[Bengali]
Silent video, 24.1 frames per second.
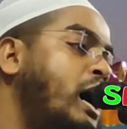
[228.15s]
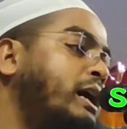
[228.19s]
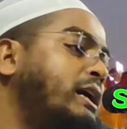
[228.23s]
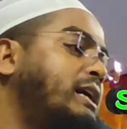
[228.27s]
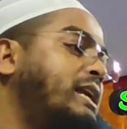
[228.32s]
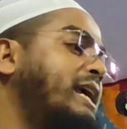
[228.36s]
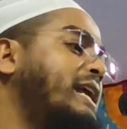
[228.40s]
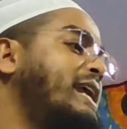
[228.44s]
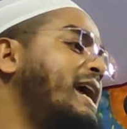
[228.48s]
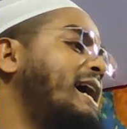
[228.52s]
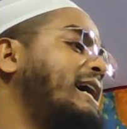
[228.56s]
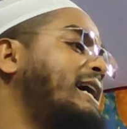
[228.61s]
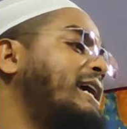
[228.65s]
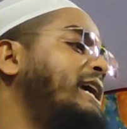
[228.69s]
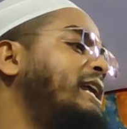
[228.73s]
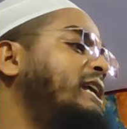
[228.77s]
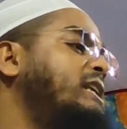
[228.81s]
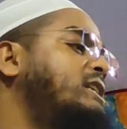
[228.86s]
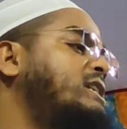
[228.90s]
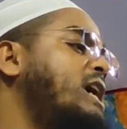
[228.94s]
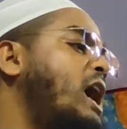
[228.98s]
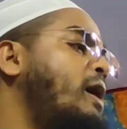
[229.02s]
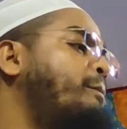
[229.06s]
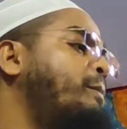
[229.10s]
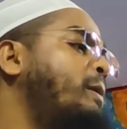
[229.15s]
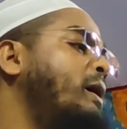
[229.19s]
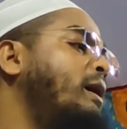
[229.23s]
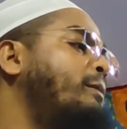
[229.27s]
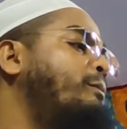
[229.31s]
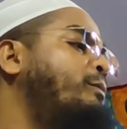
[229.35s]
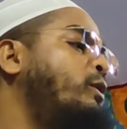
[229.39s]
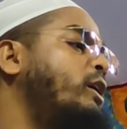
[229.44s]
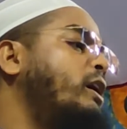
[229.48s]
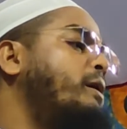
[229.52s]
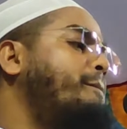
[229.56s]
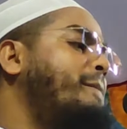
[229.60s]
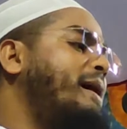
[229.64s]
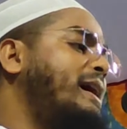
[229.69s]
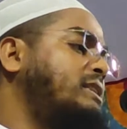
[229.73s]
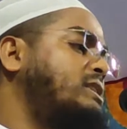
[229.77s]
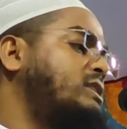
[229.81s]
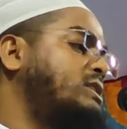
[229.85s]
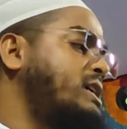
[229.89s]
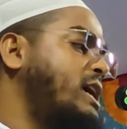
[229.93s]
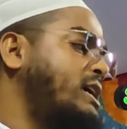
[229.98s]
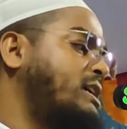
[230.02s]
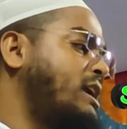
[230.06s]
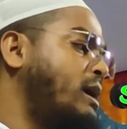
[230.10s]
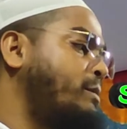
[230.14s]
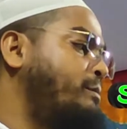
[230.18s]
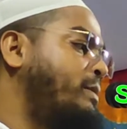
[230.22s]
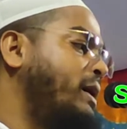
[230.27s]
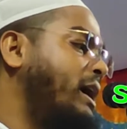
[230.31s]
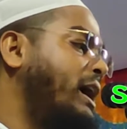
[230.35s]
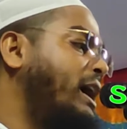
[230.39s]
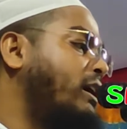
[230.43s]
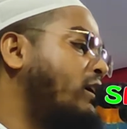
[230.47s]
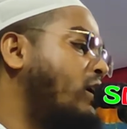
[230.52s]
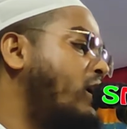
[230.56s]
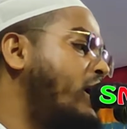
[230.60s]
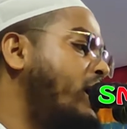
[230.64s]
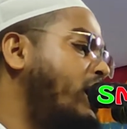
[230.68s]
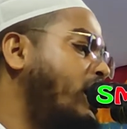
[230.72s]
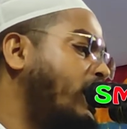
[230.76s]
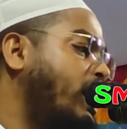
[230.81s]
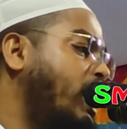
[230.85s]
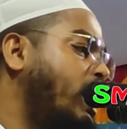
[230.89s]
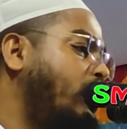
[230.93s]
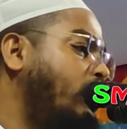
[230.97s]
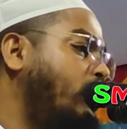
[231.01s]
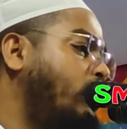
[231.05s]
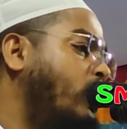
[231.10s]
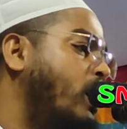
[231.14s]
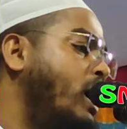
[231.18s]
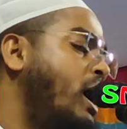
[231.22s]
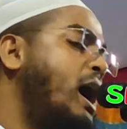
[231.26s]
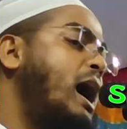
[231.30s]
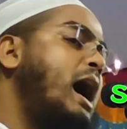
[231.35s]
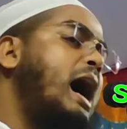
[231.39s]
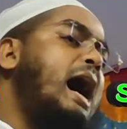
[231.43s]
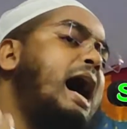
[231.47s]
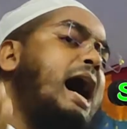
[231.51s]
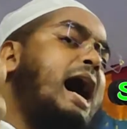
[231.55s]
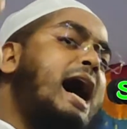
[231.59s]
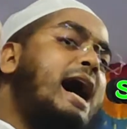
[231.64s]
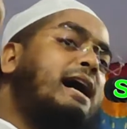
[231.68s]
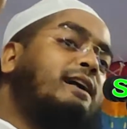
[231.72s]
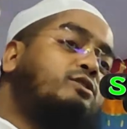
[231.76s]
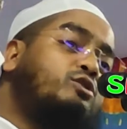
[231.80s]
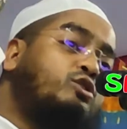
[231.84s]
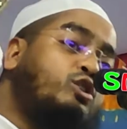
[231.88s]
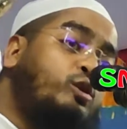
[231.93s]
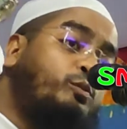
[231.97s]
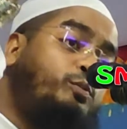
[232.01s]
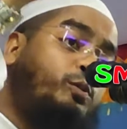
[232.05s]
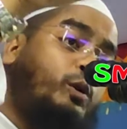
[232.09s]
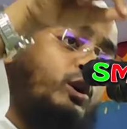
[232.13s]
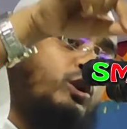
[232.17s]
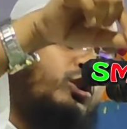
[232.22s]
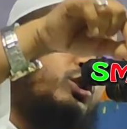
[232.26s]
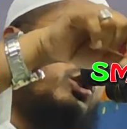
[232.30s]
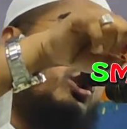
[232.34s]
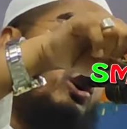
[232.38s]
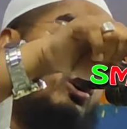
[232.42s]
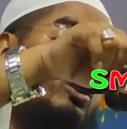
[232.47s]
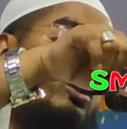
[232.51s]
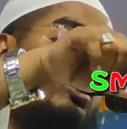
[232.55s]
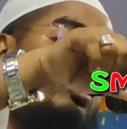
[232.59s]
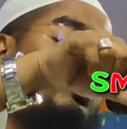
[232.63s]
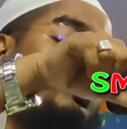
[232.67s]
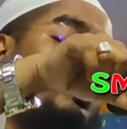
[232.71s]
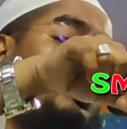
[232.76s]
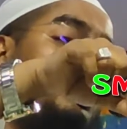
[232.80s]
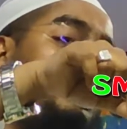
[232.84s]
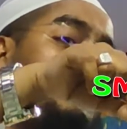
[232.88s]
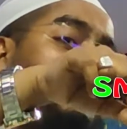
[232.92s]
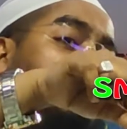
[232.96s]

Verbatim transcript: তেরাকের চাপে পড়ে বাচ্চাটা বের হয়ে গেল আজও পর্যন্ত